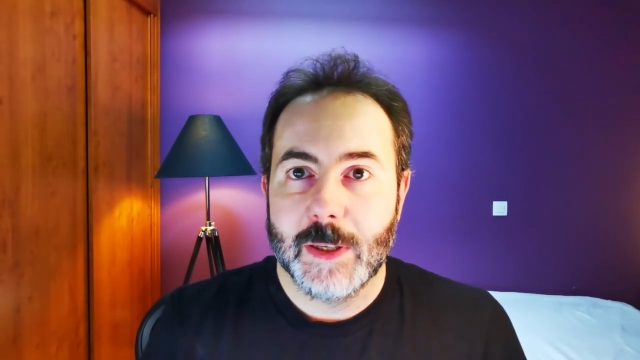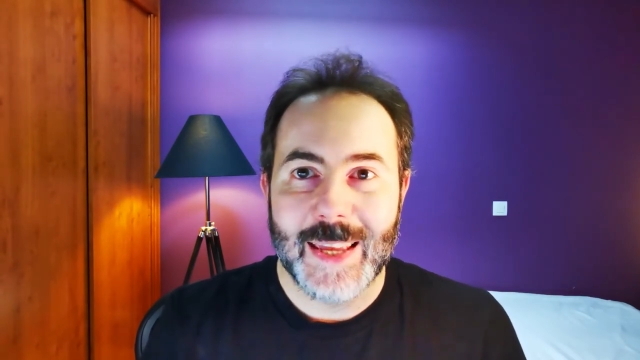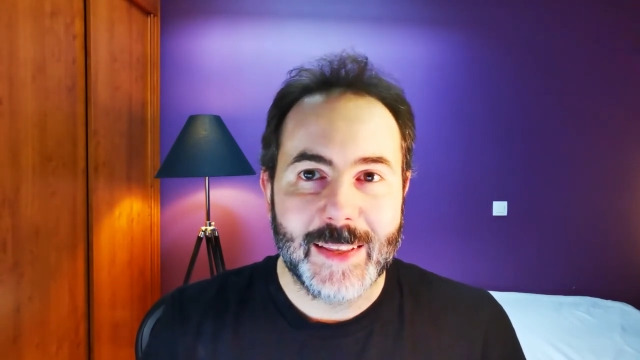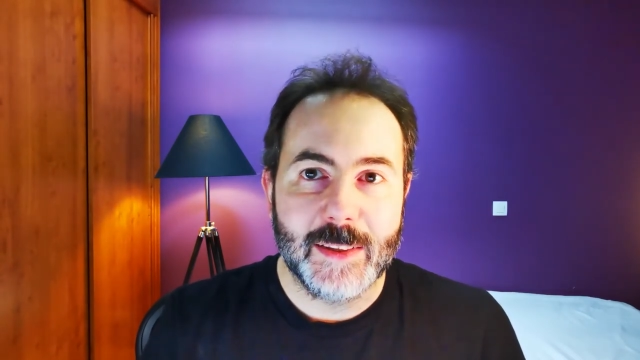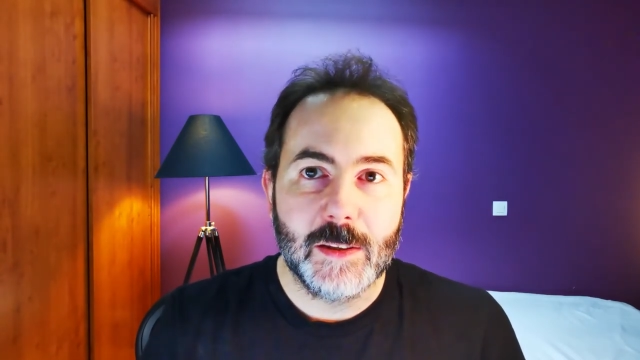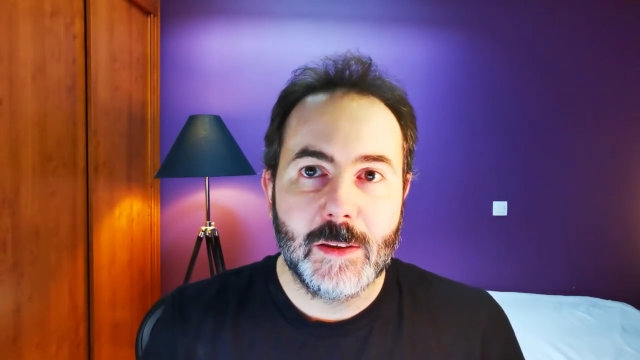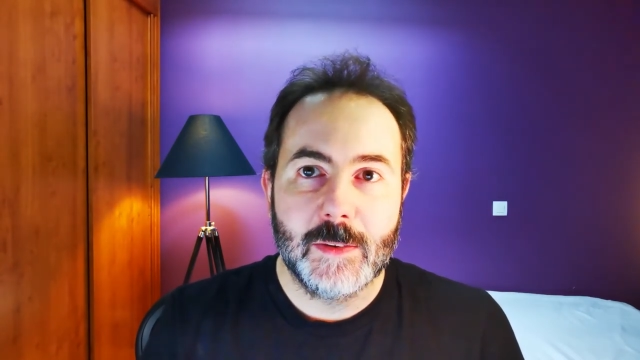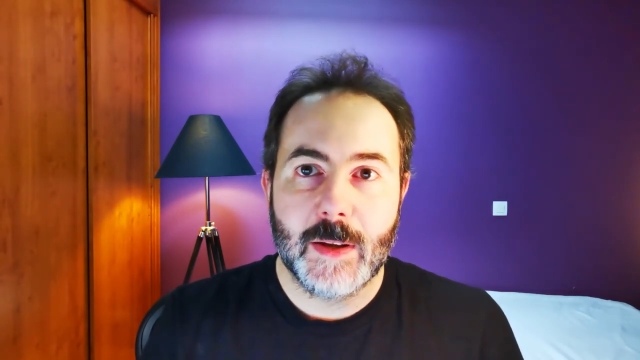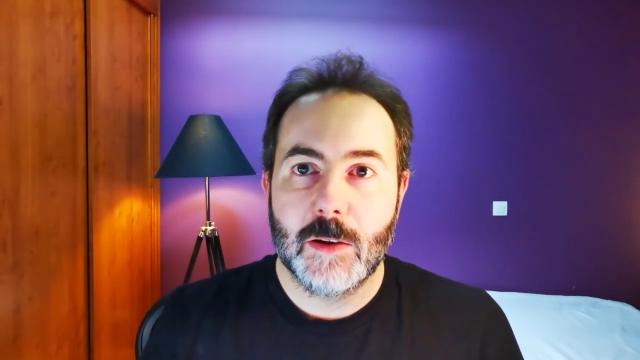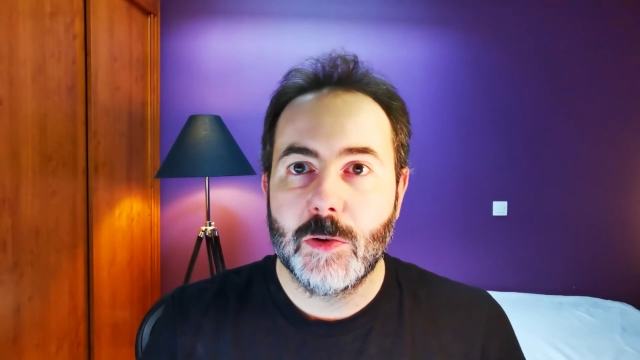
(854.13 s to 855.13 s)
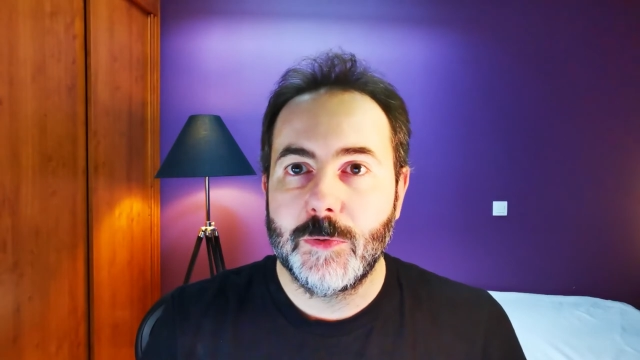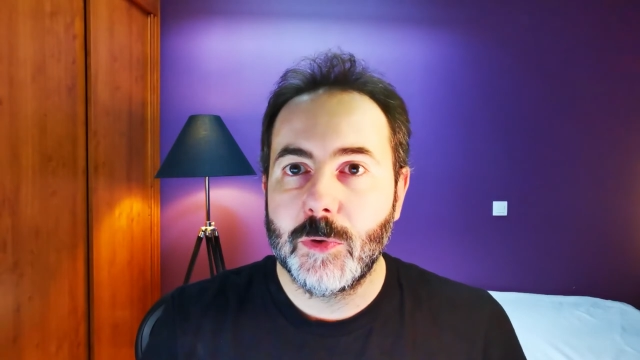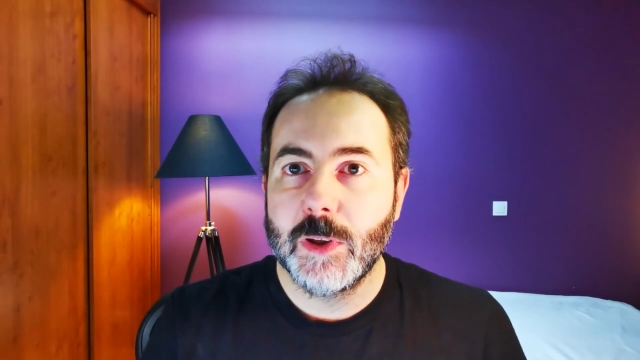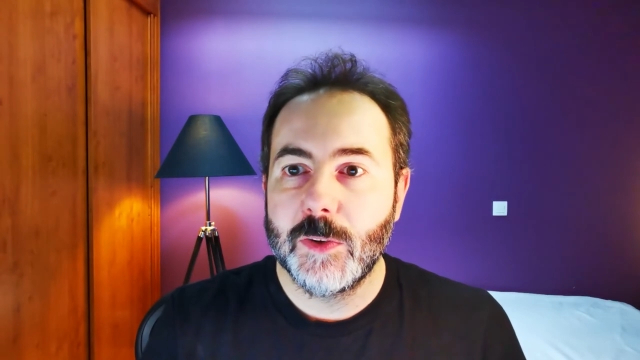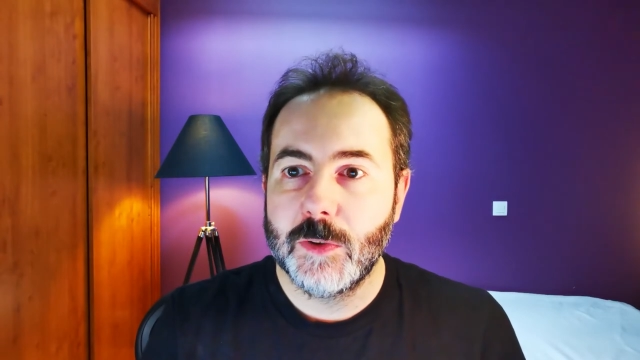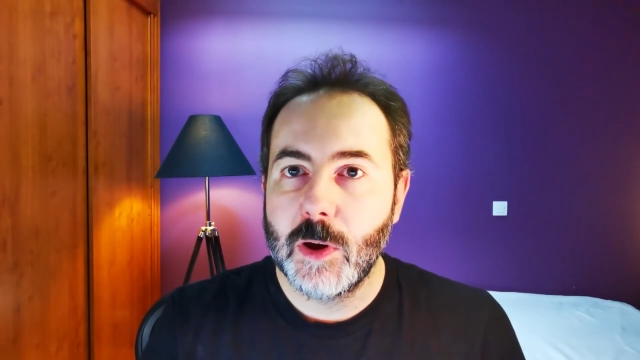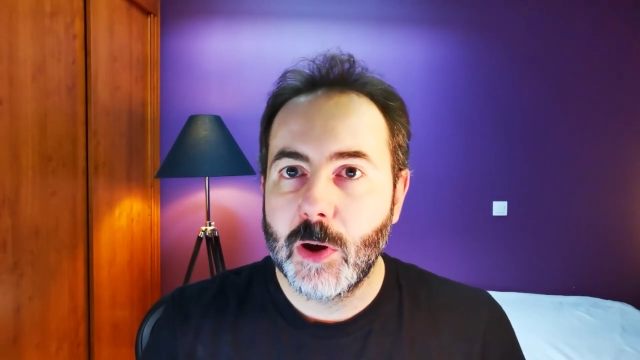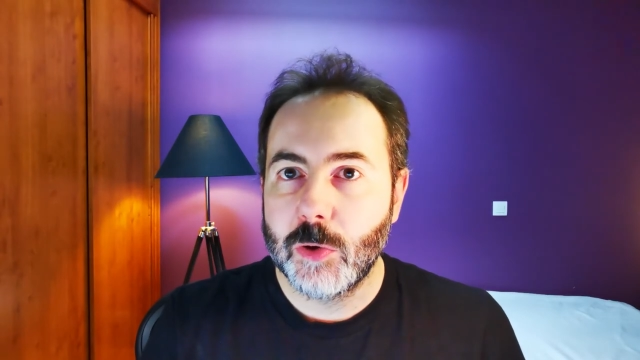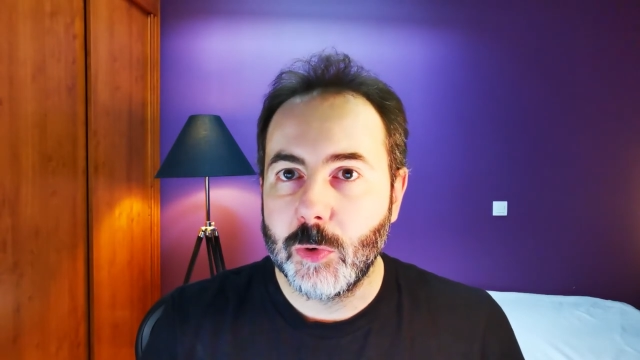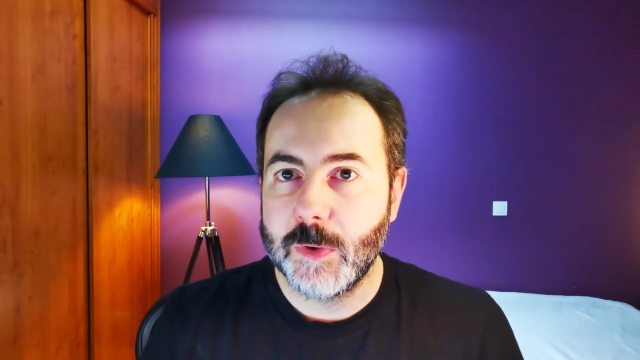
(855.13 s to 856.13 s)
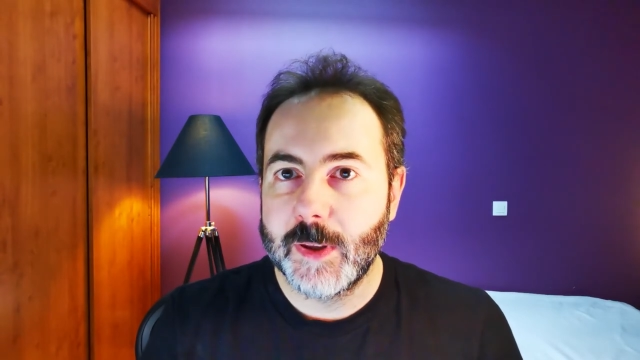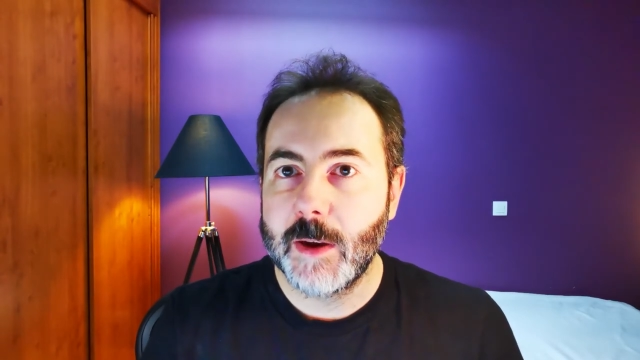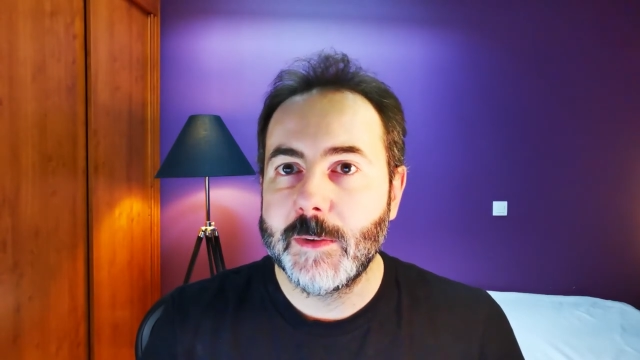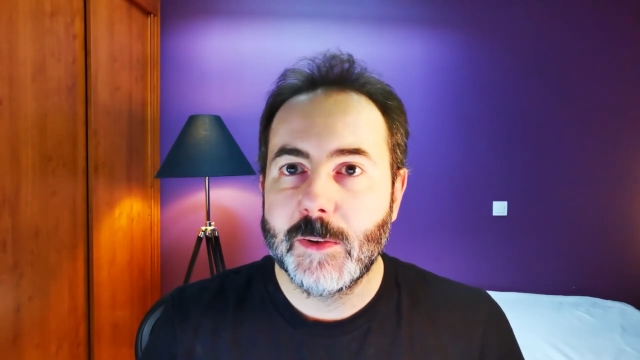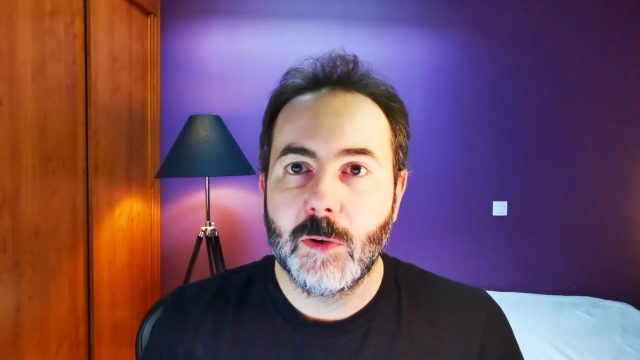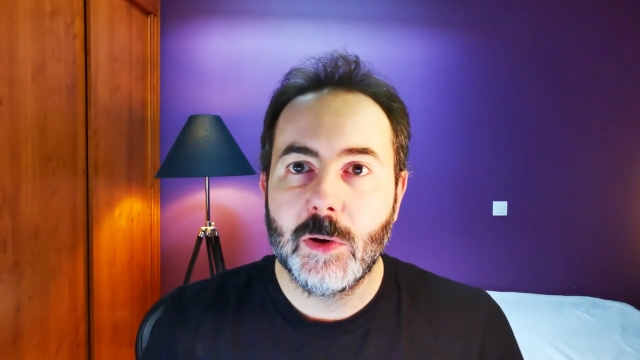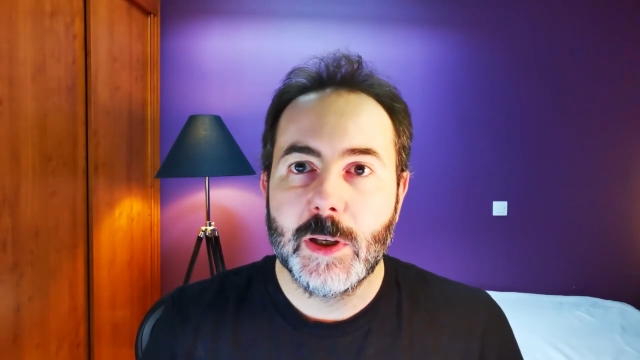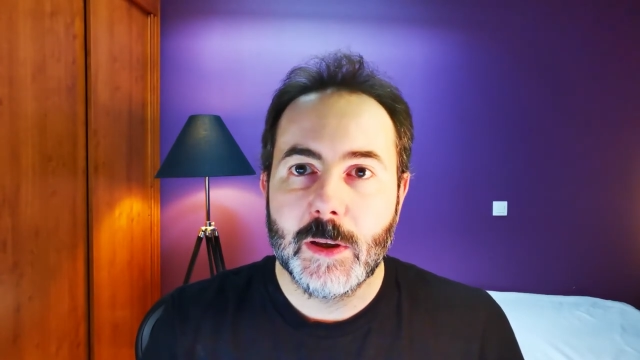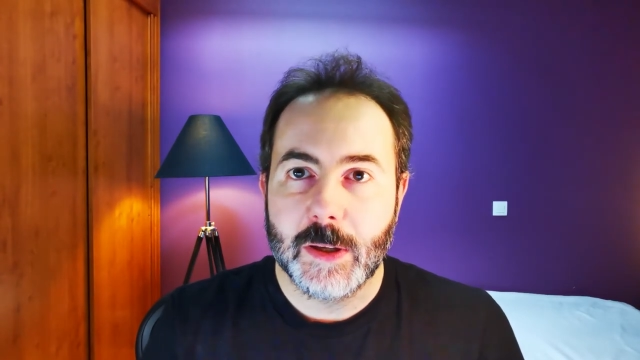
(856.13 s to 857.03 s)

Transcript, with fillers: il y a des tas de fournisseurs de services en ligne